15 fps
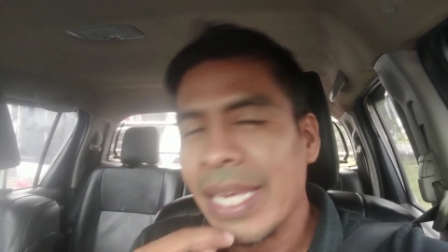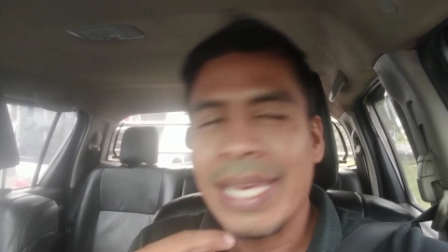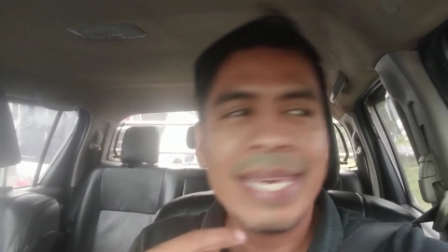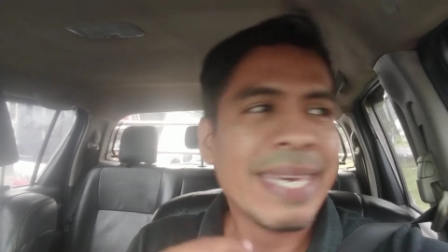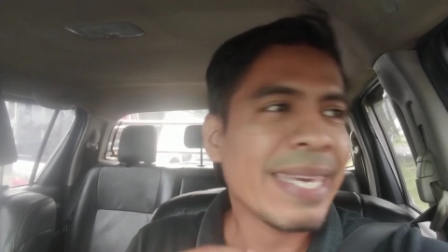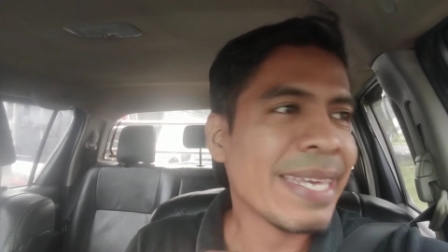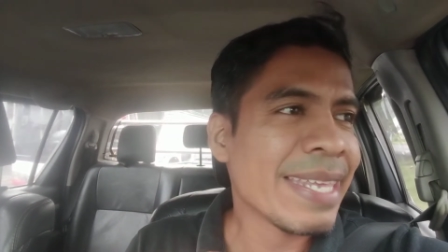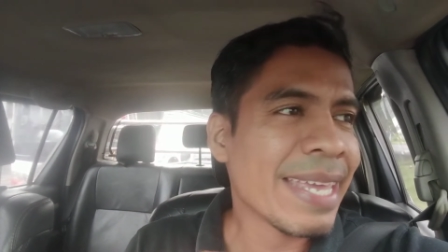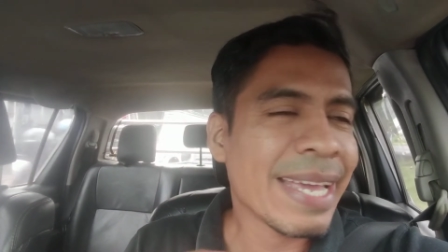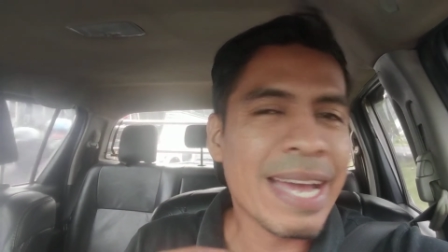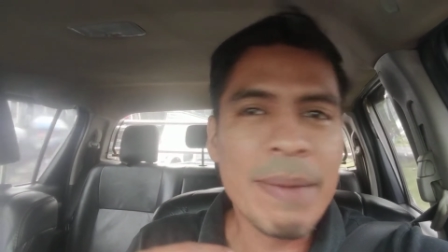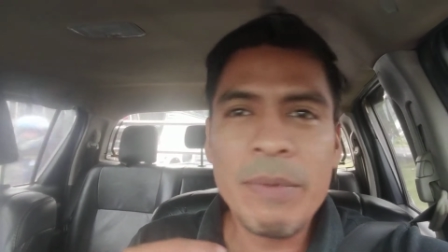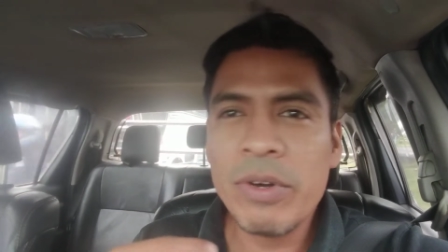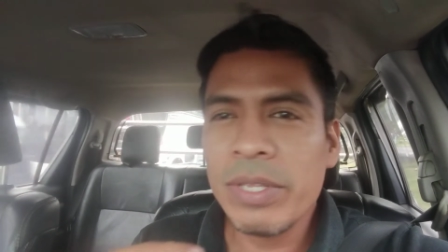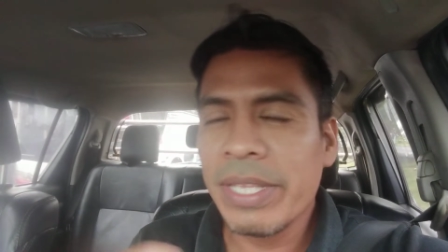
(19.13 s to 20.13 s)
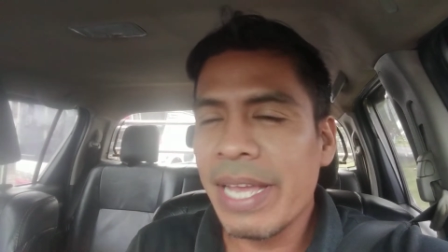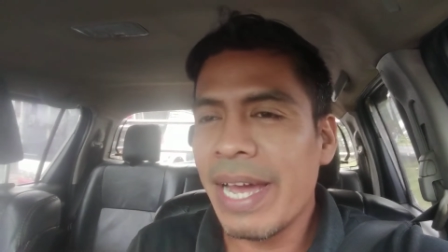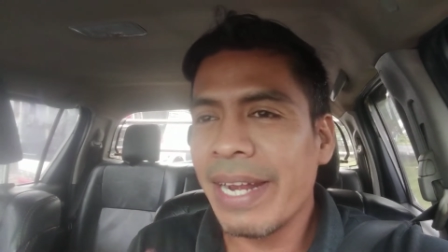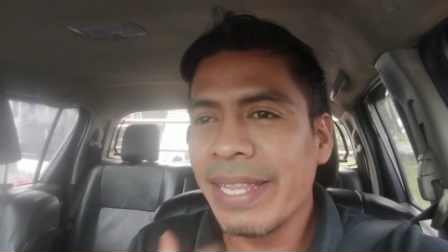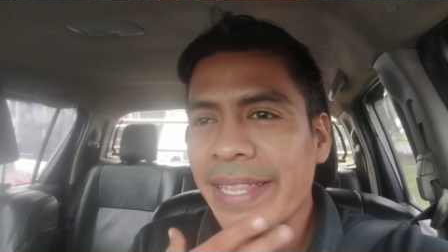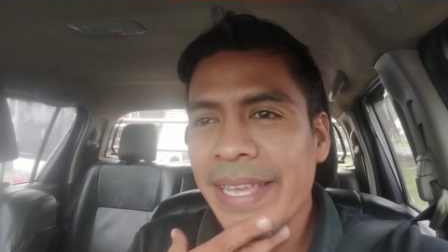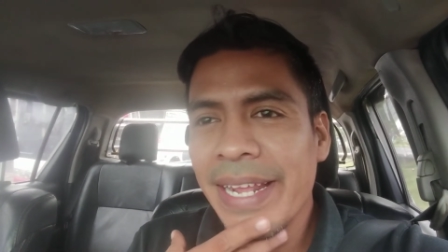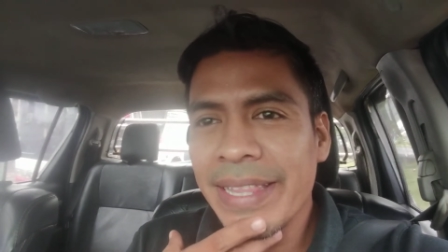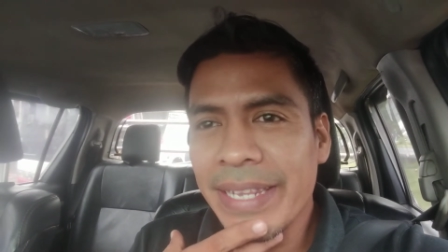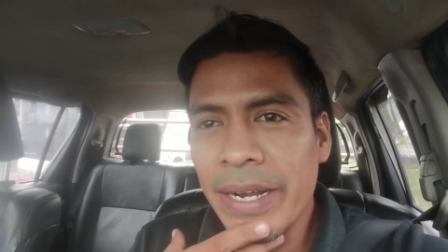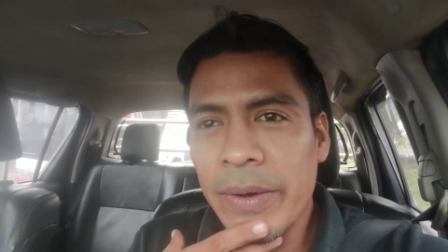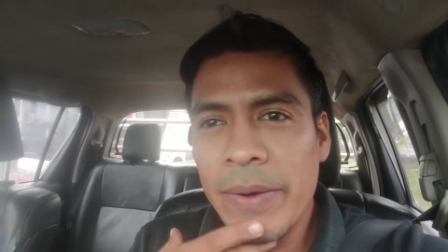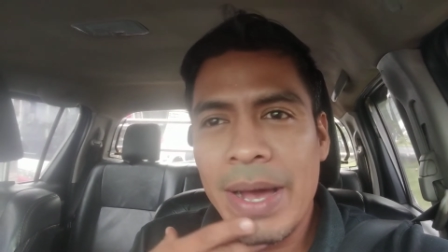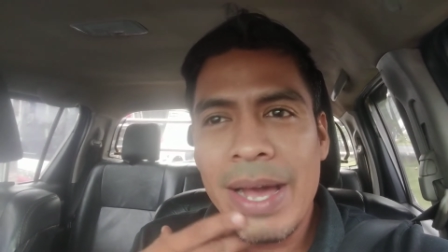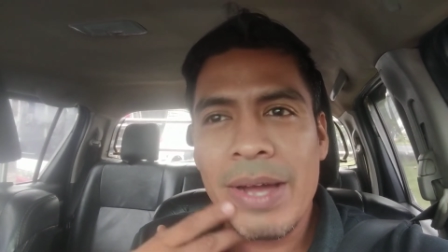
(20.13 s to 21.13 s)
Eh, llegamos tarde al
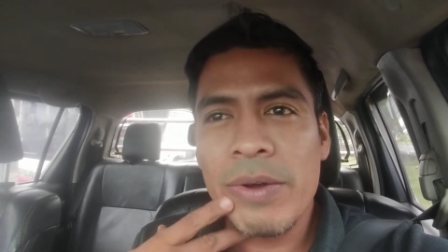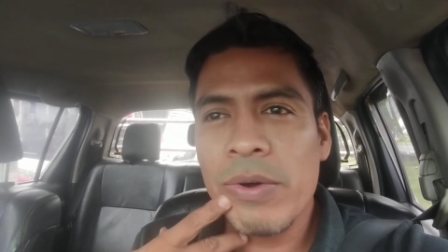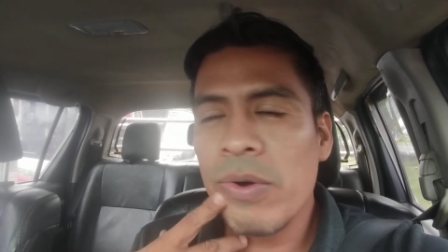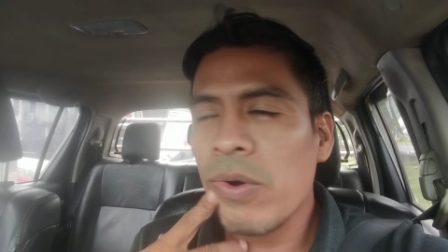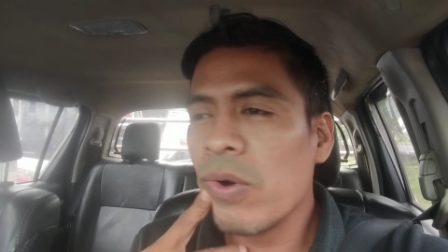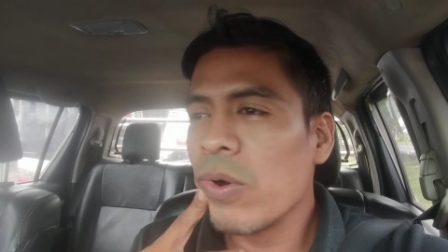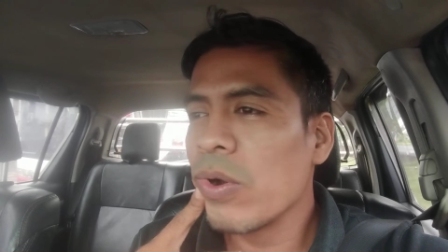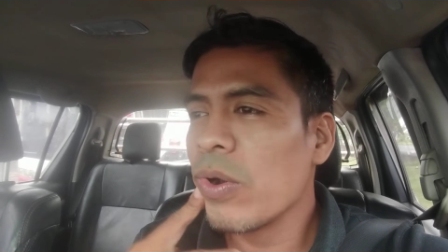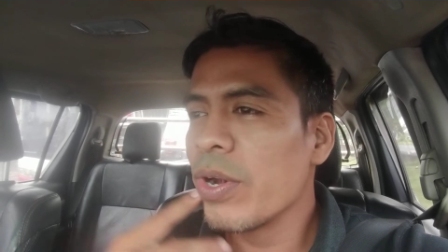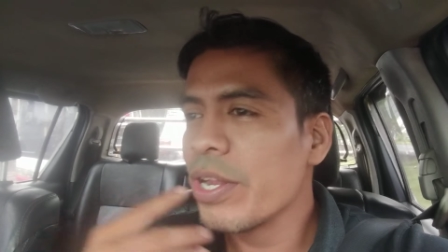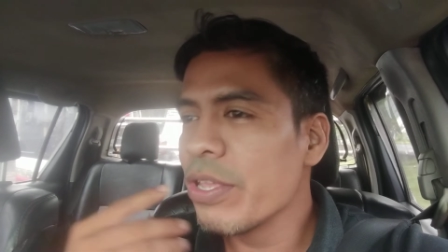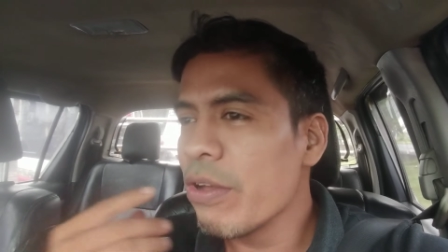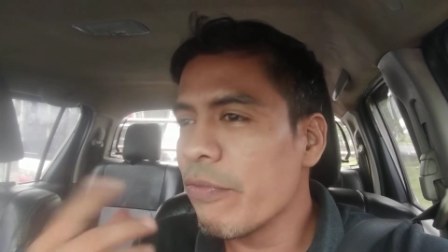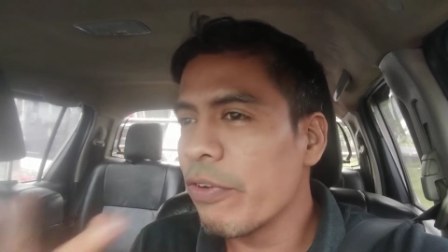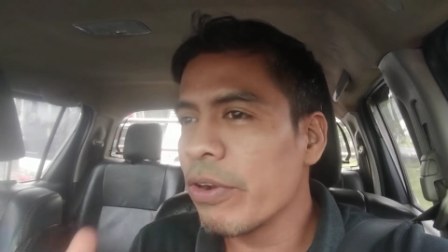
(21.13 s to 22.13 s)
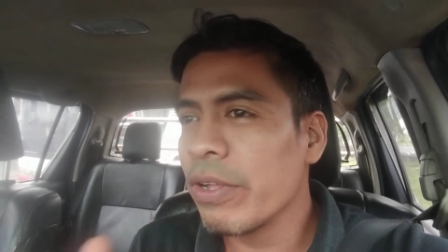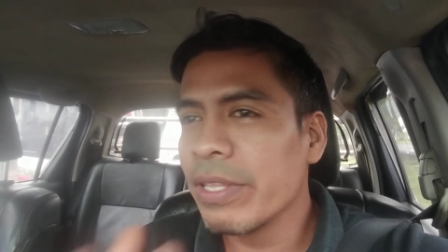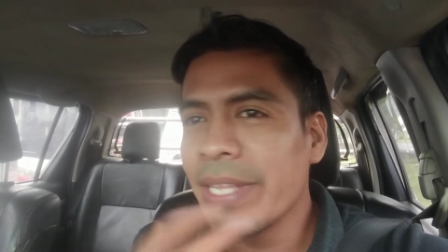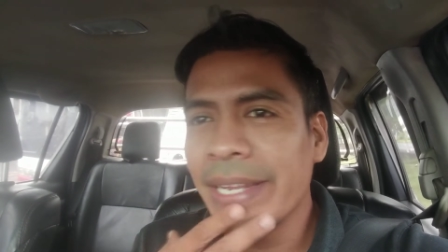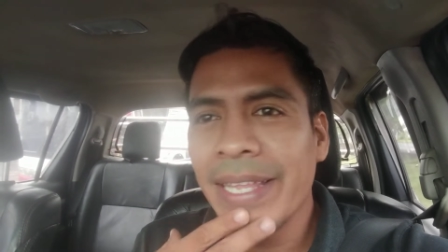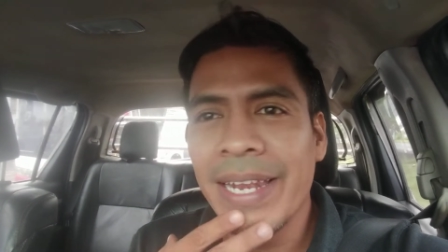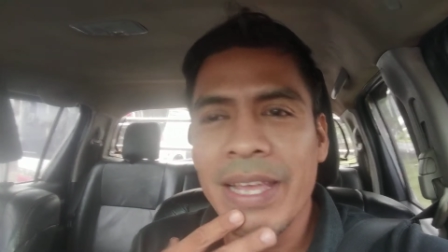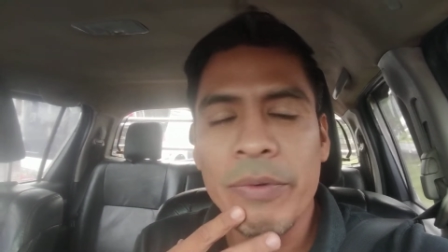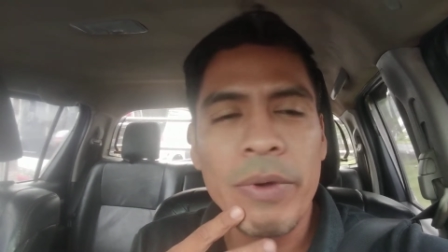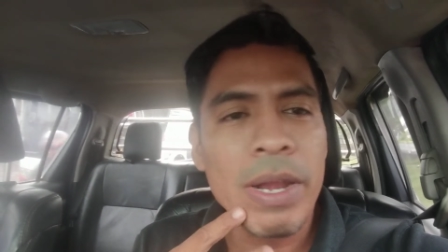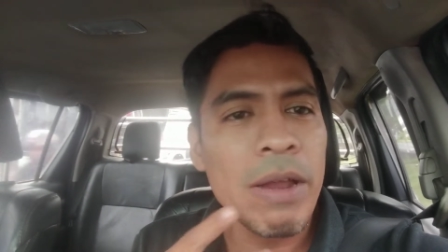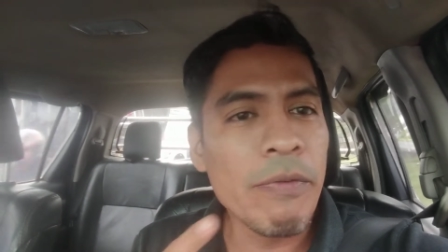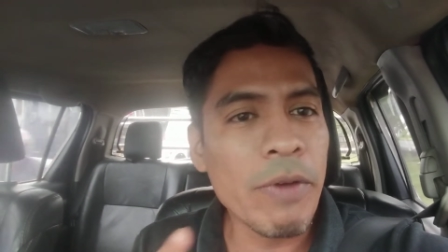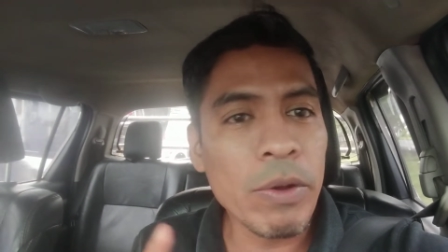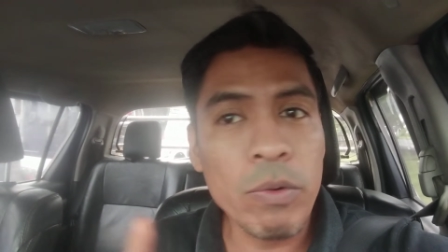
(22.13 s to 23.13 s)
trabajo, los niños fueron tarde a la
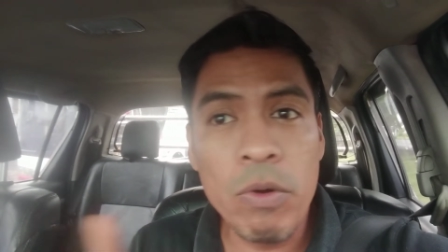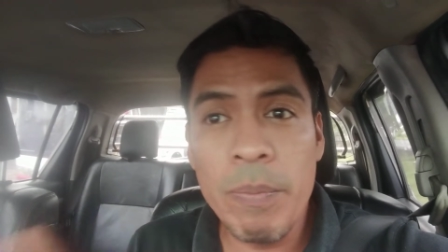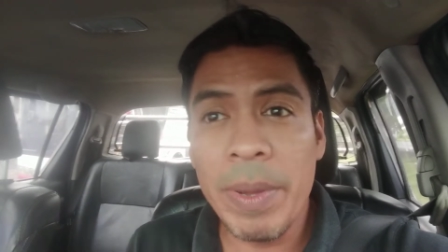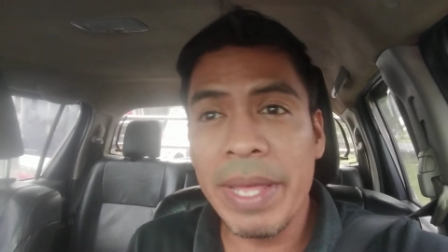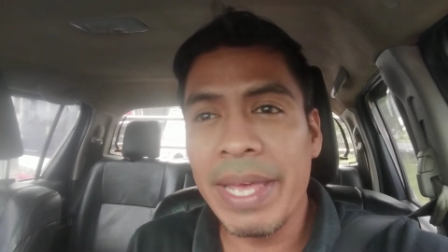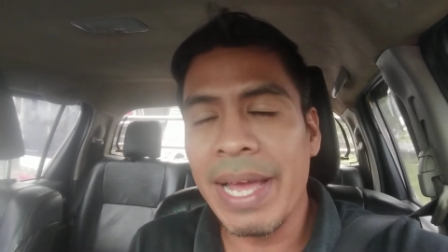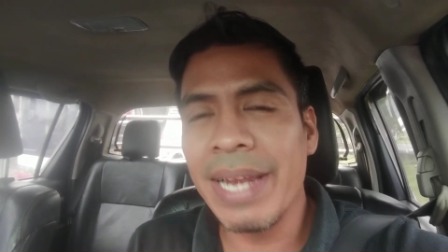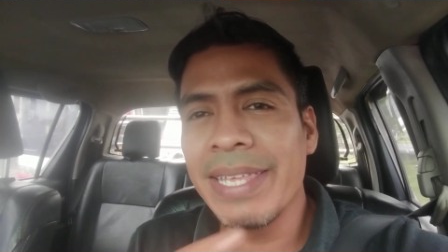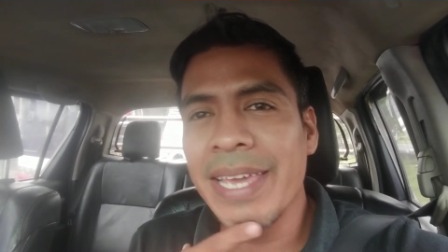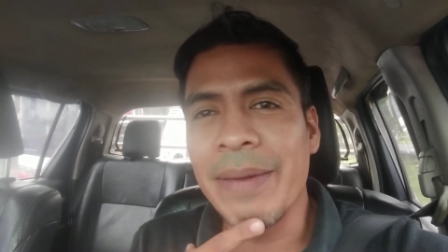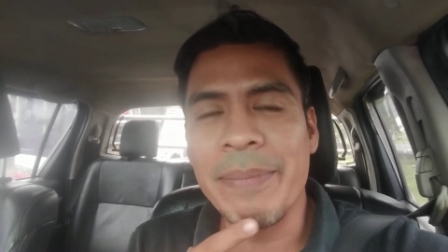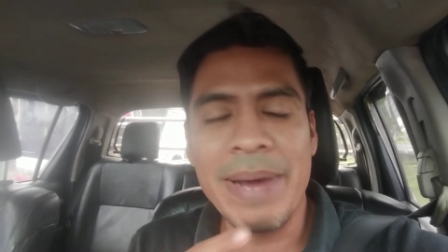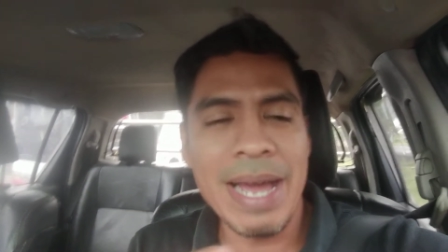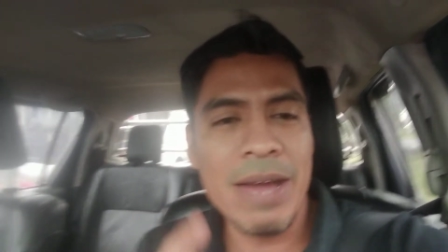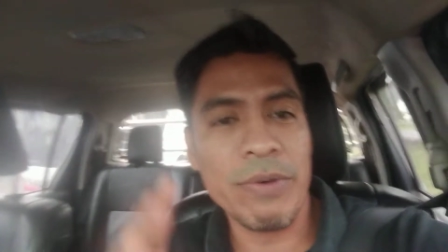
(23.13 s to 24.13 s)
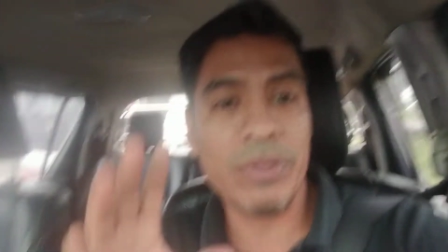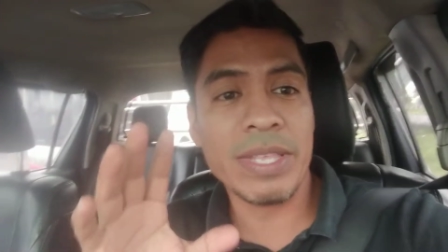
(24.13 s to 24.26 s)
escuela, fue culpa de alguien más.